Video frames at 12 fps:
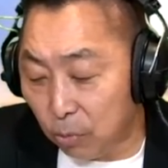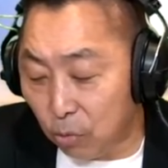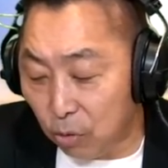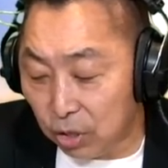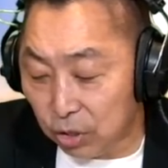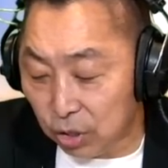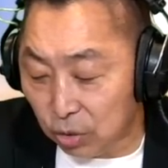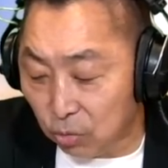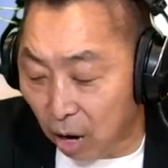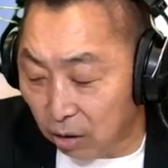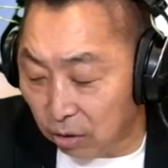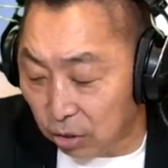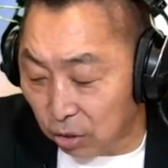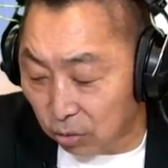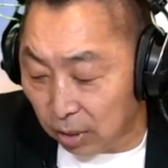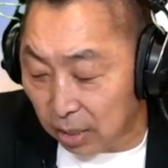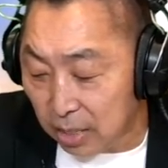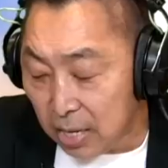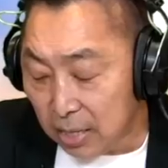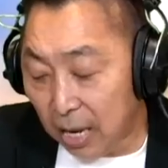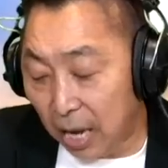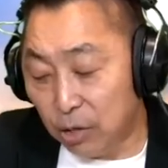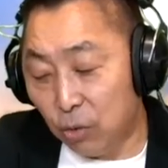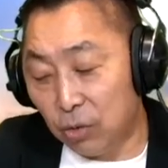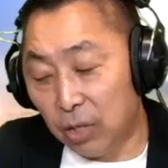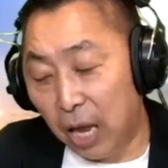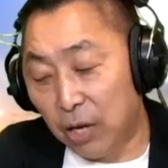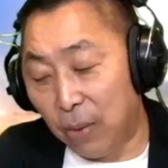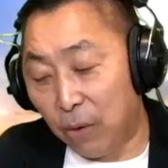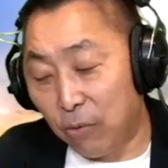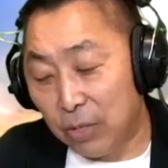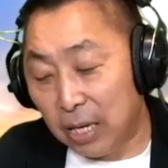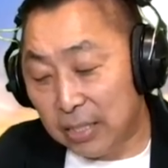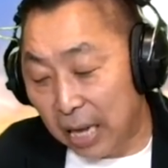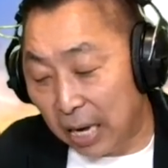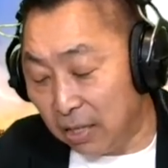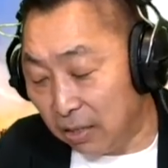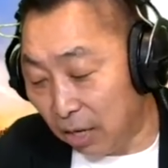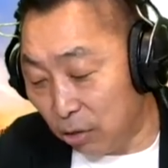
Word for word: 不过呢，十五号的时候呢，他又他又把文章删了。